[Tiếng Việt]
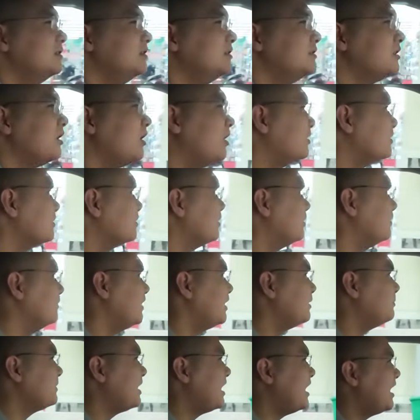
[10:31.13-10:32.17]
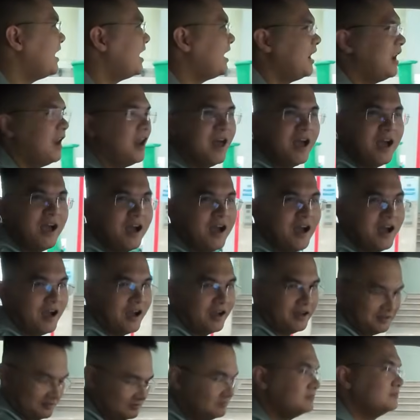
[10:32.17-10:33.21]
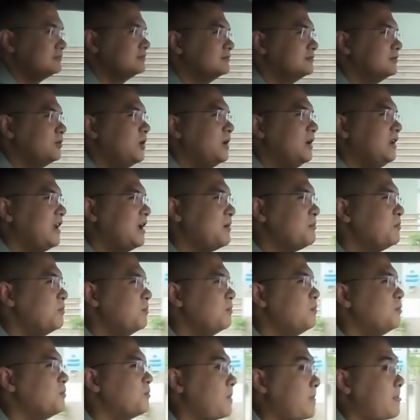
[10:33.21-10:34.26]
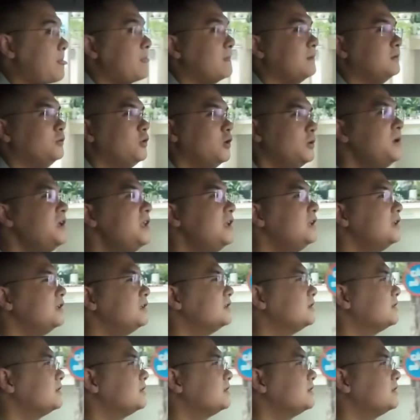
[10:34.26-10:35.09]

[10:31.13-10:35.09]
lựa chọn có vf 3 là khuyên anh em thuê pin